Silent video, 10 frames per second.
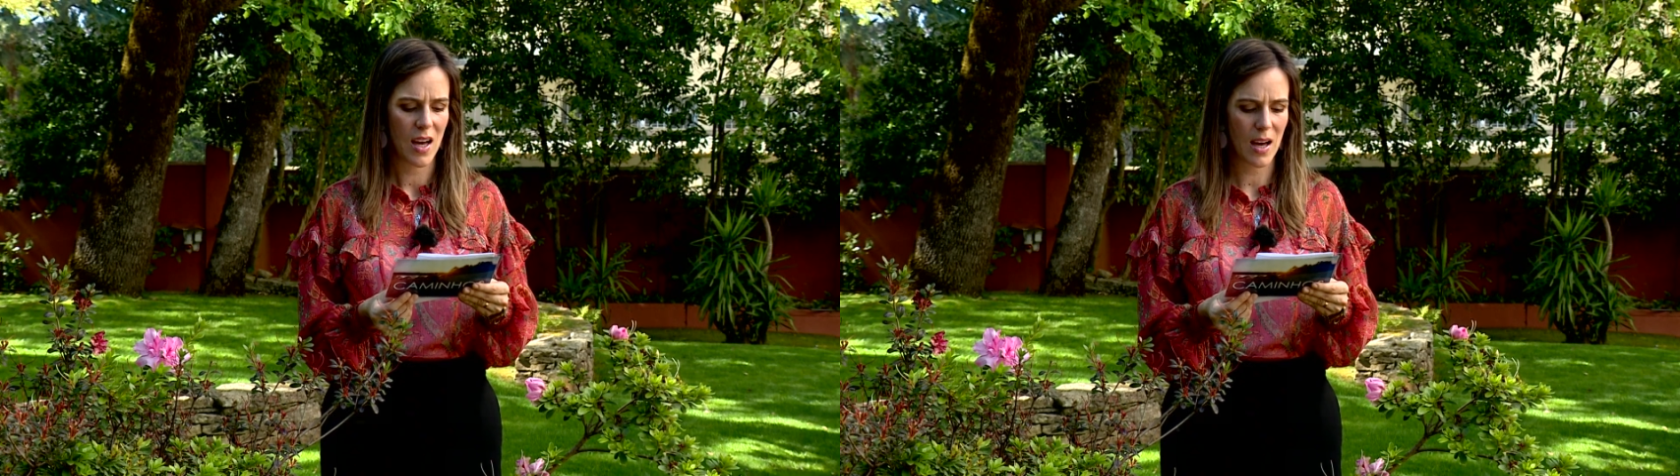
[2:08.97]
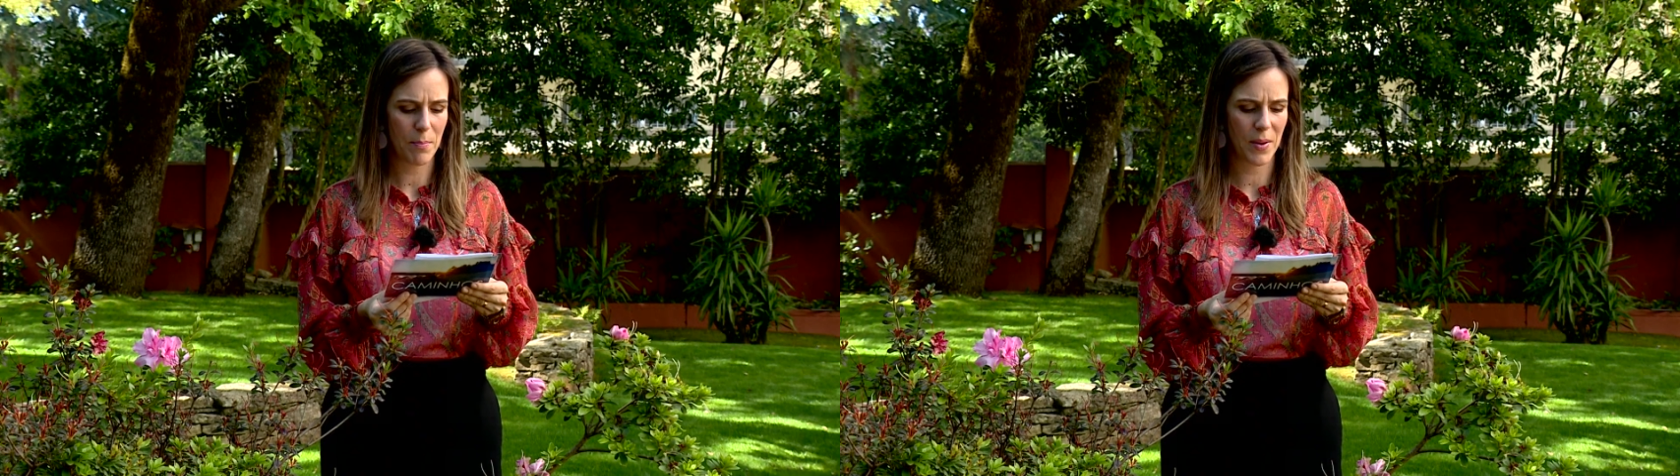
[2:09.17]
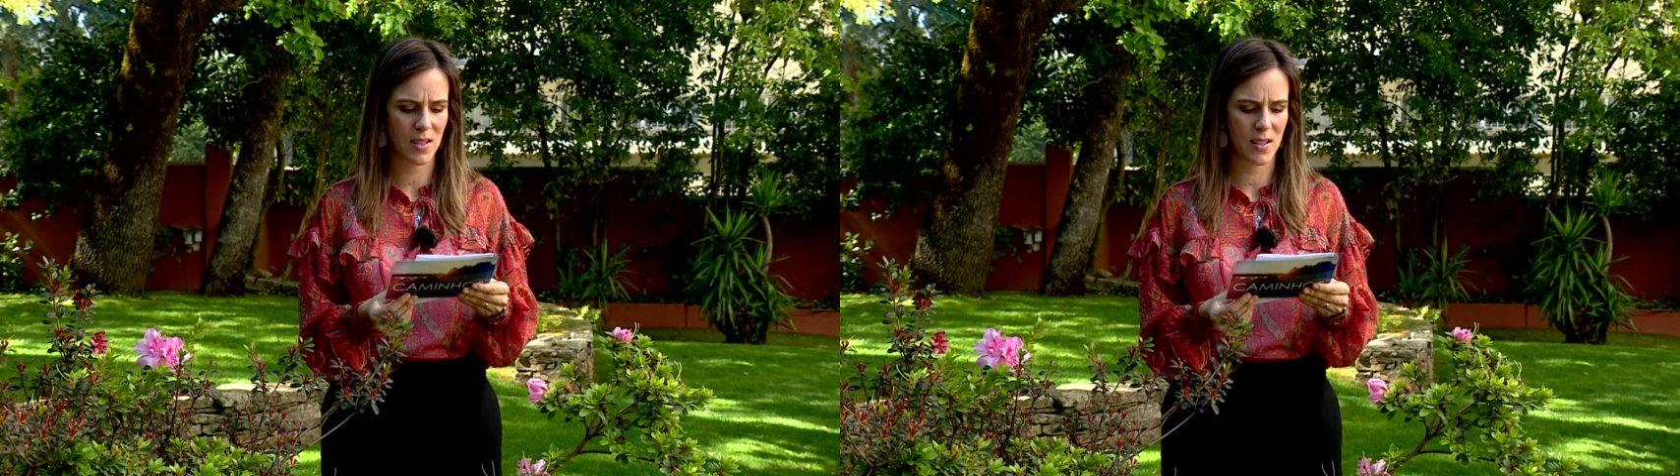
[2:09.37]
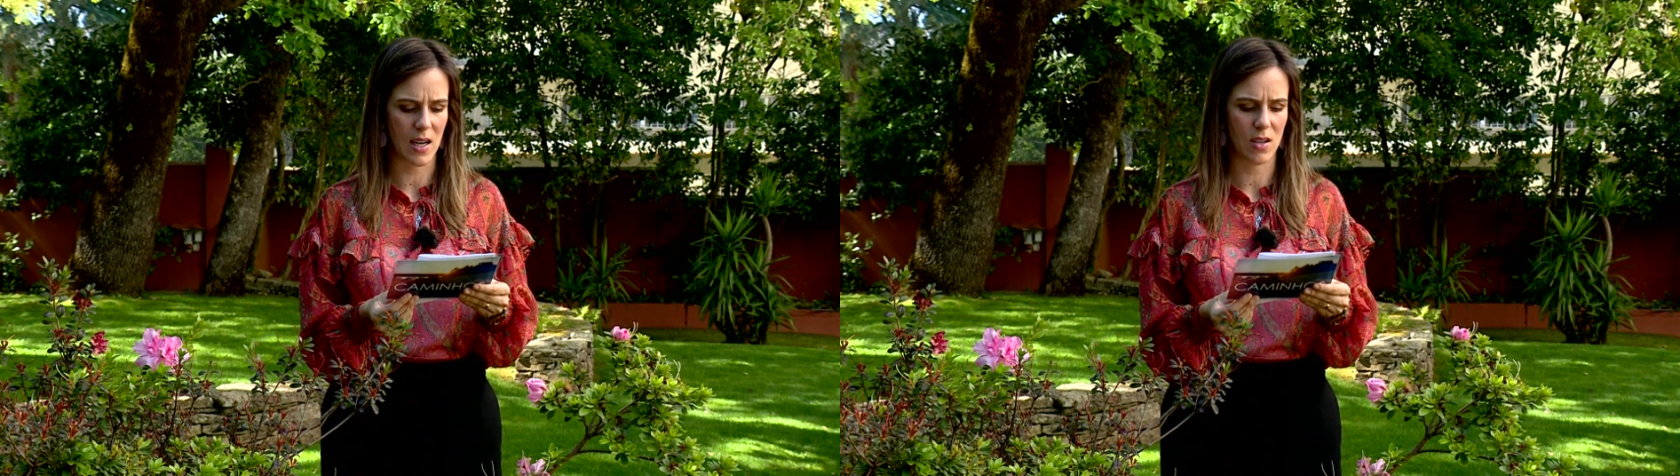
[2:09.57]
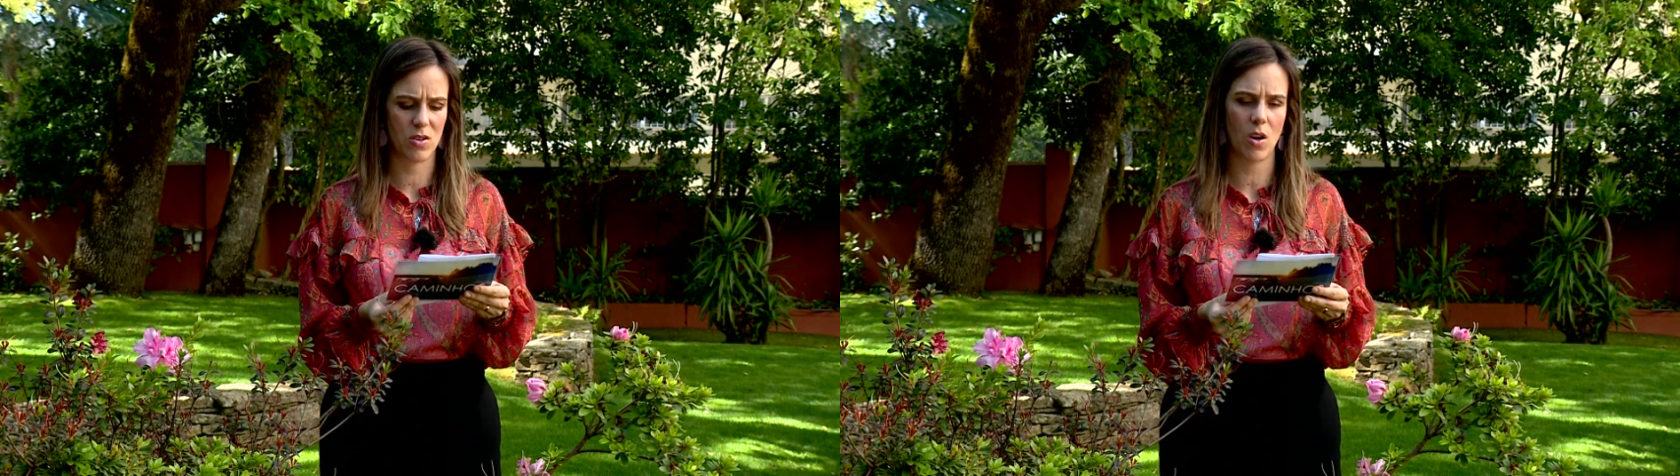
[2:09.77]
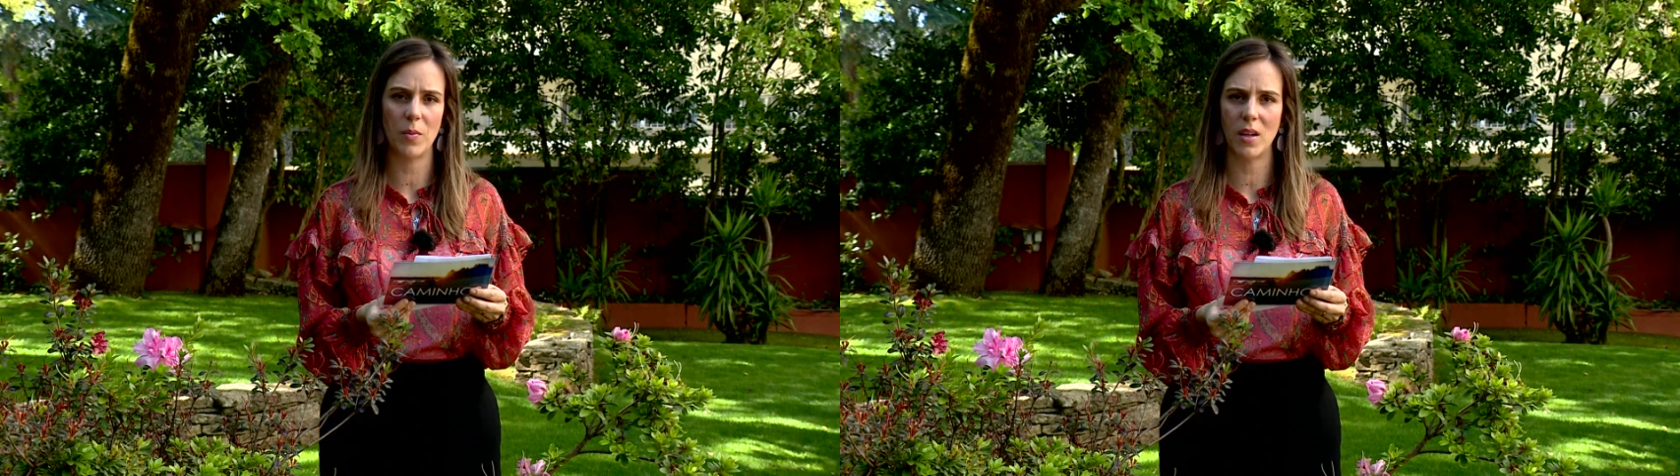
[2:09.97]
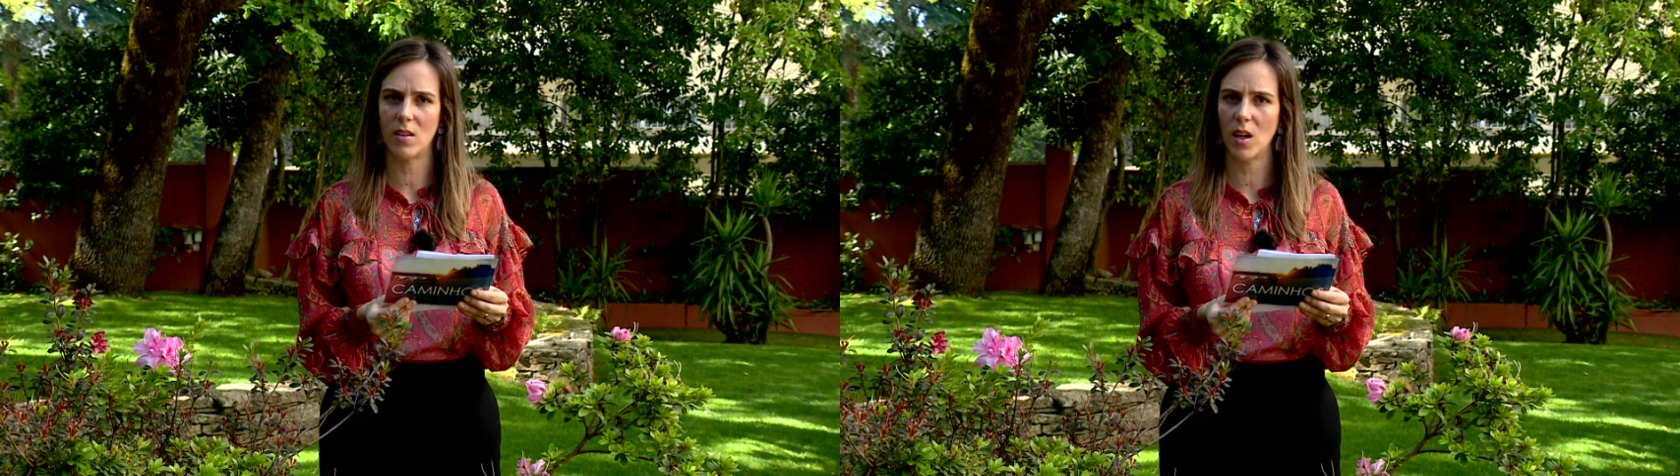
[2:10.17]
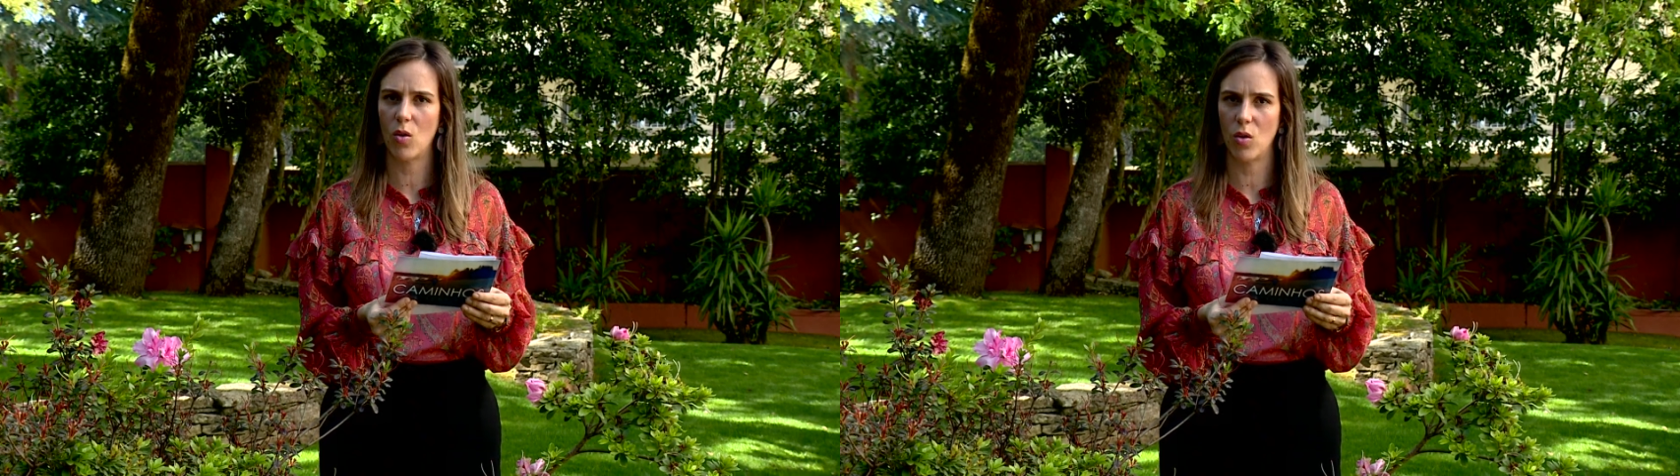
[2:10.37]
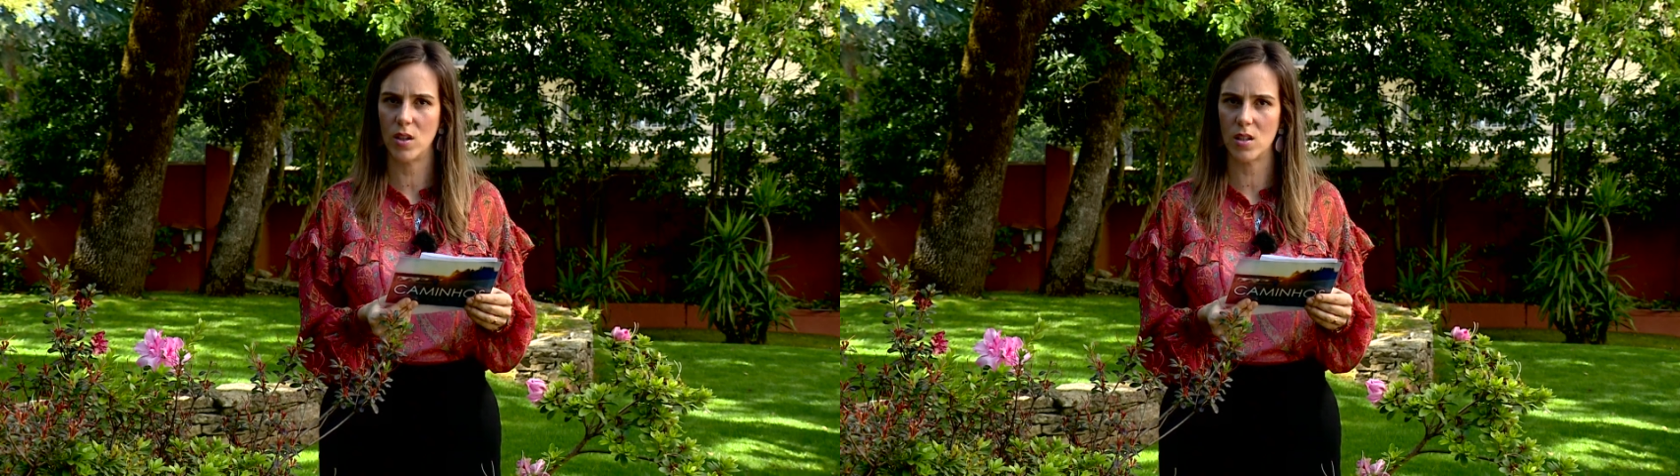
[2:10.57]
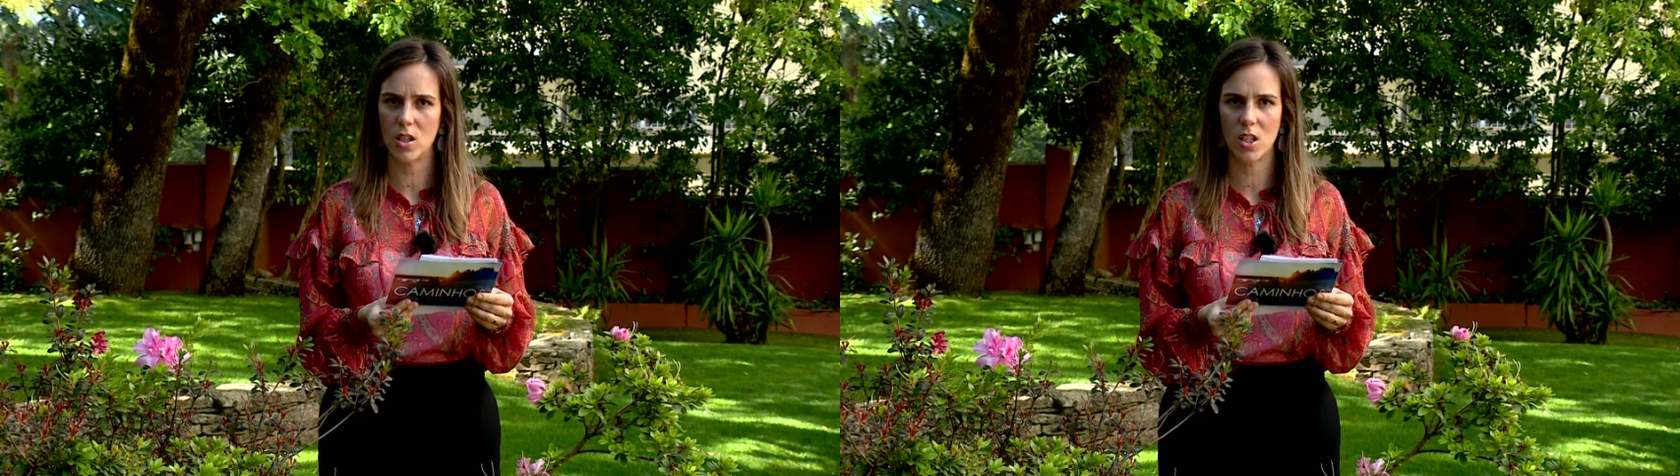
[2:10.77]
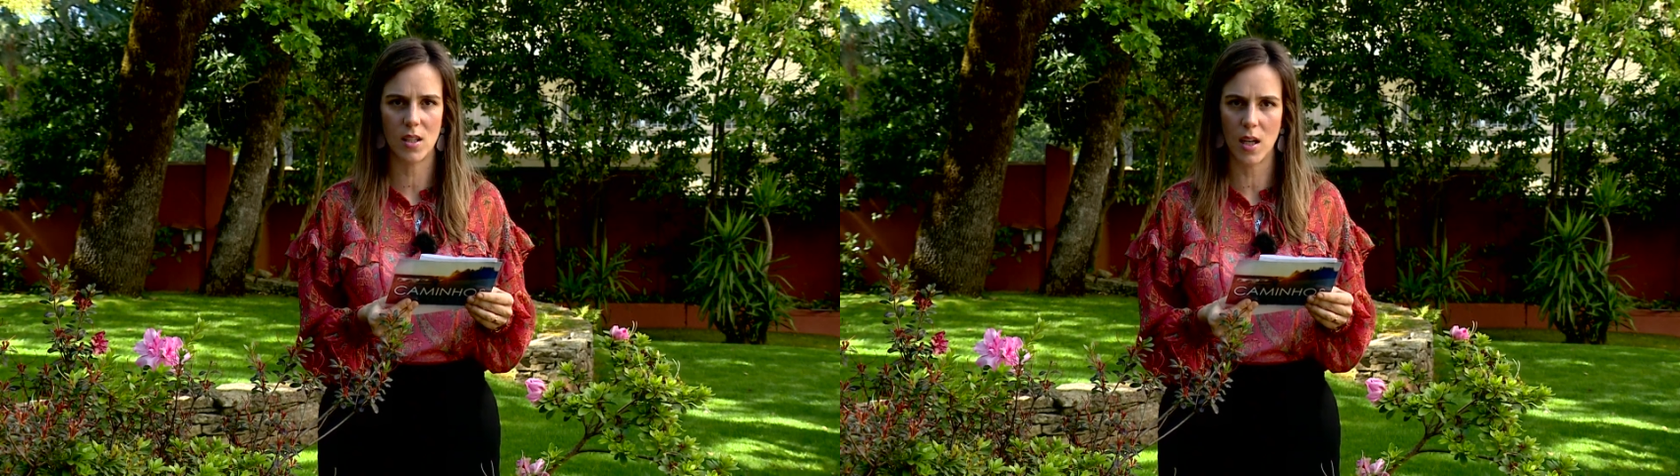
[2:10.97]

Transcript: a pensar somente em coisas